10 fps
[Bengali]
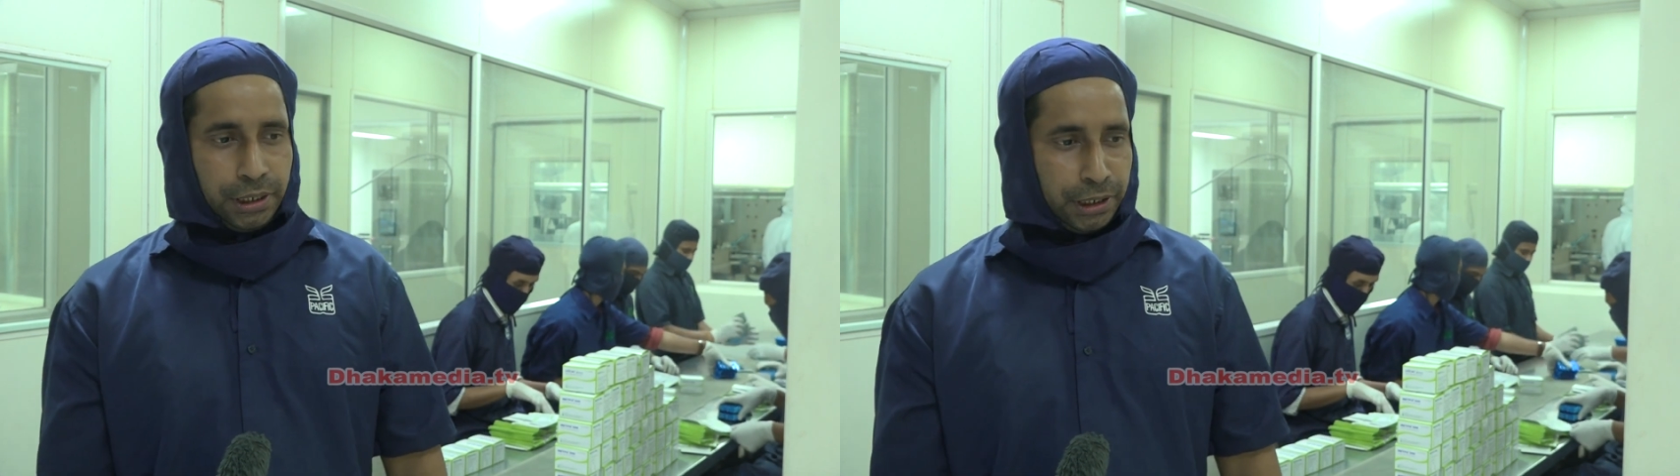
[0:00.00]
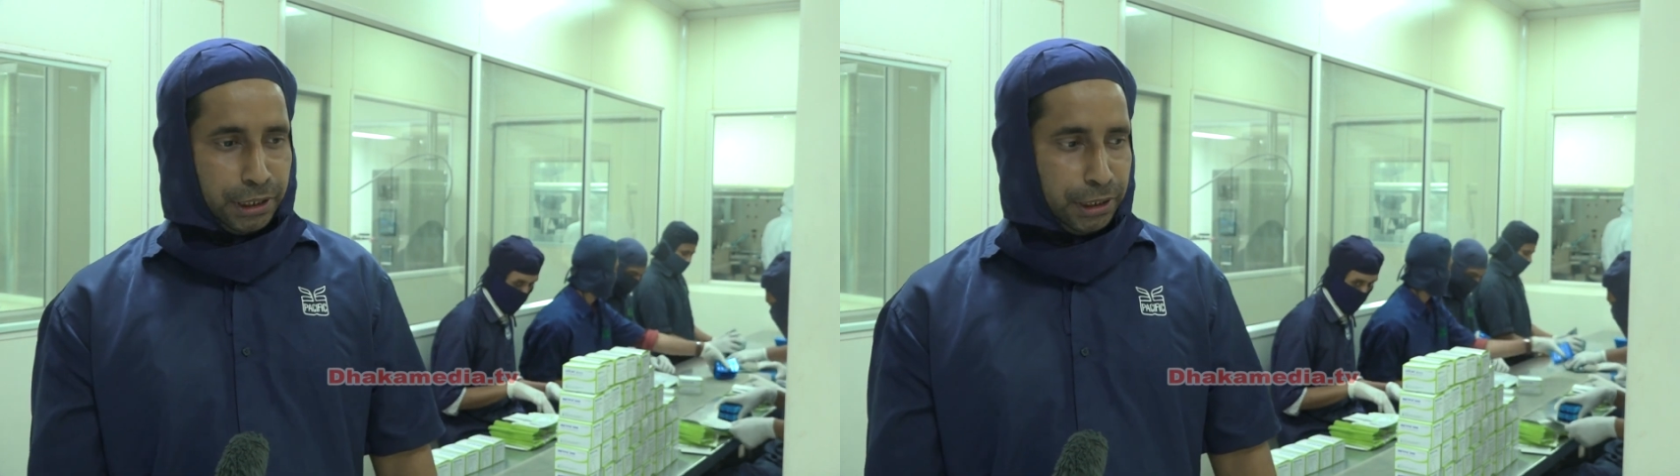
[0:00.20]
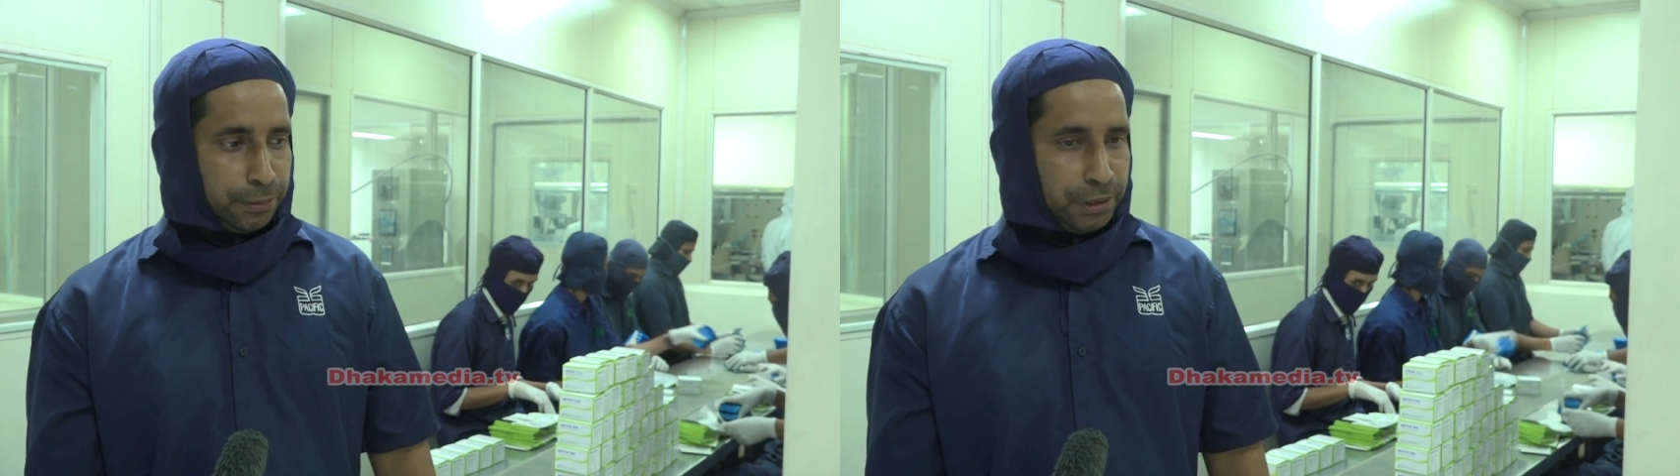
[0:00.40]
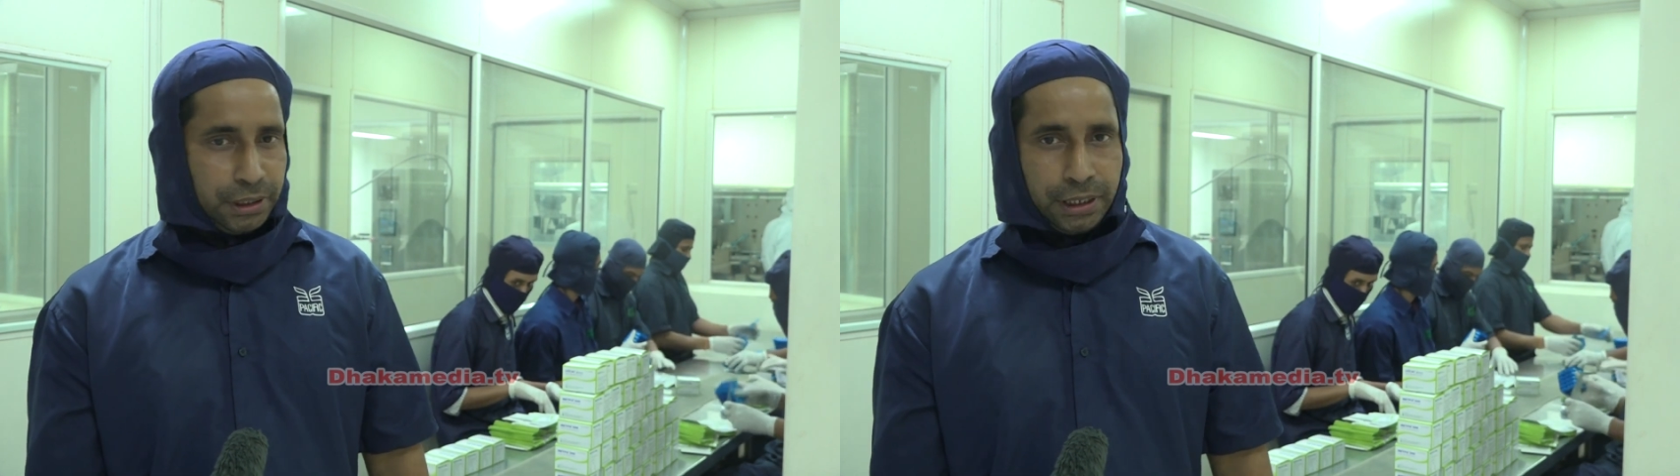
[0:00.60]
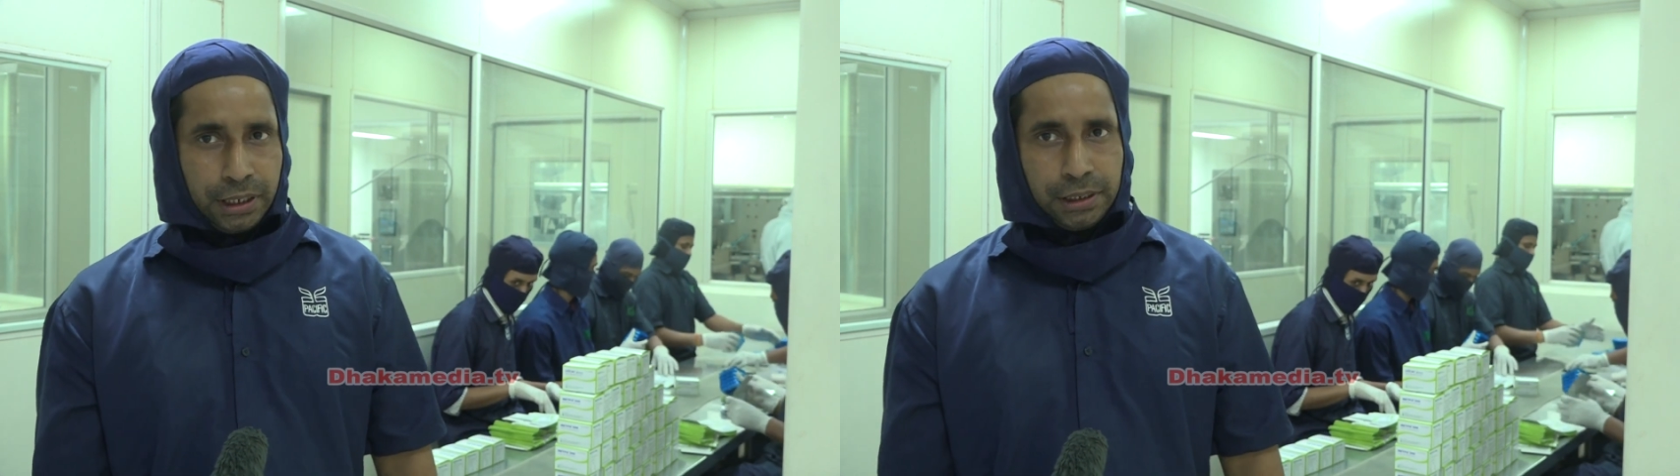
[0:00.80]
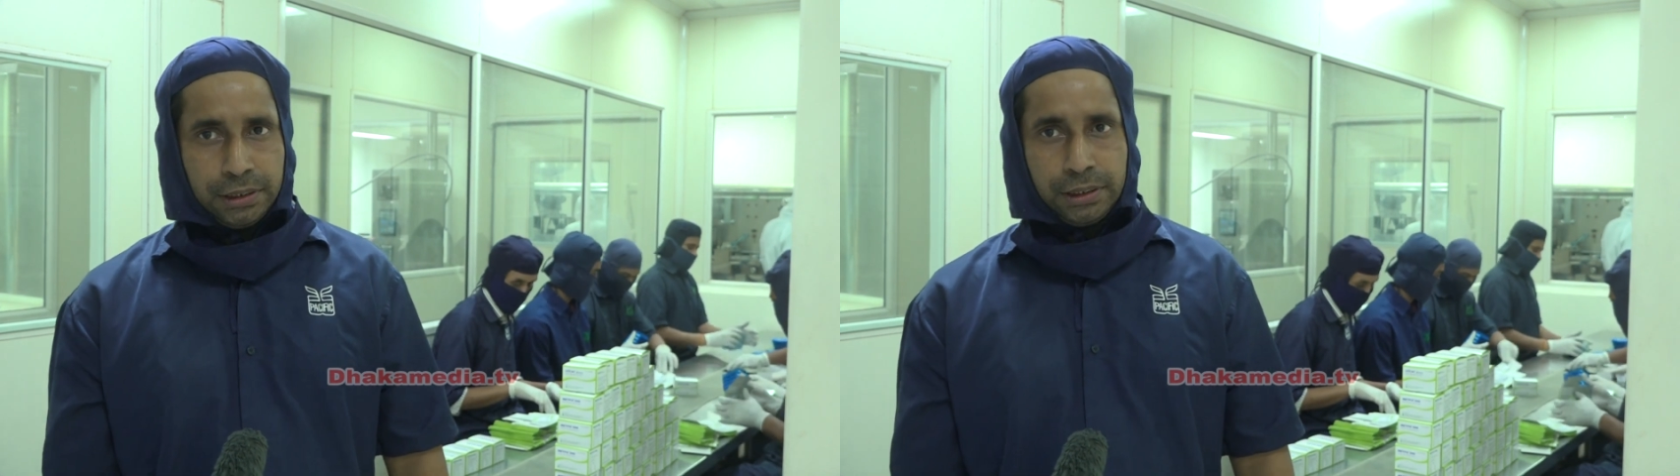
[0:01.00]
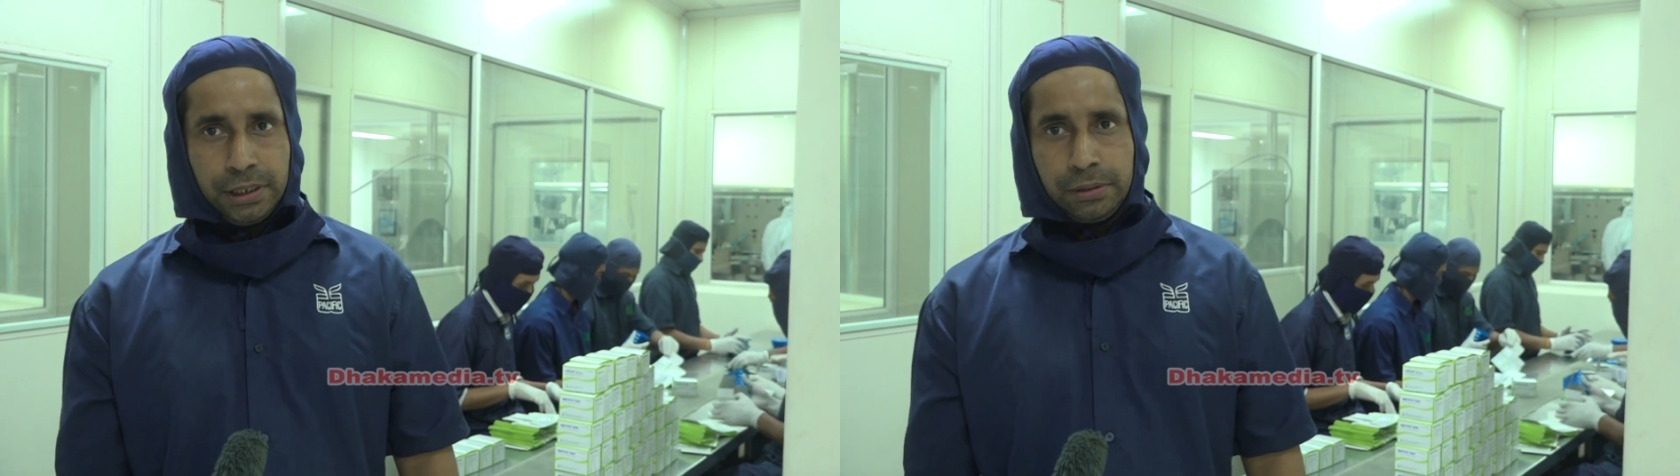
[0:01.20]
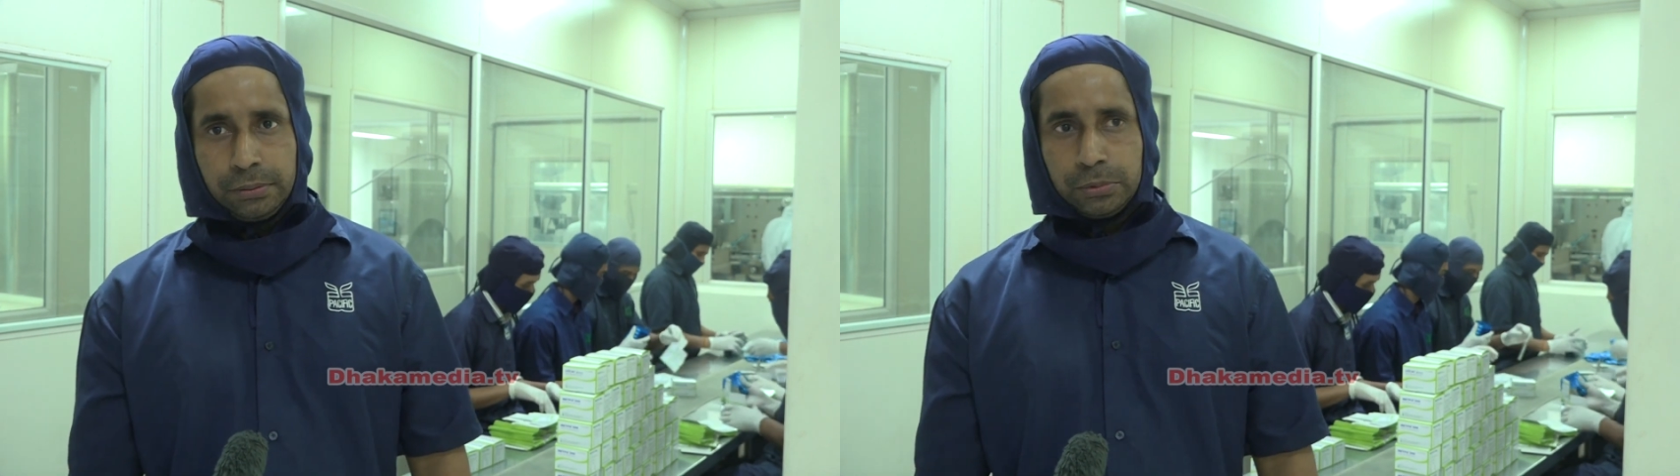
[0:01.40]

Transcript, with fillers: এখানে আমাদের থাকার জায়গা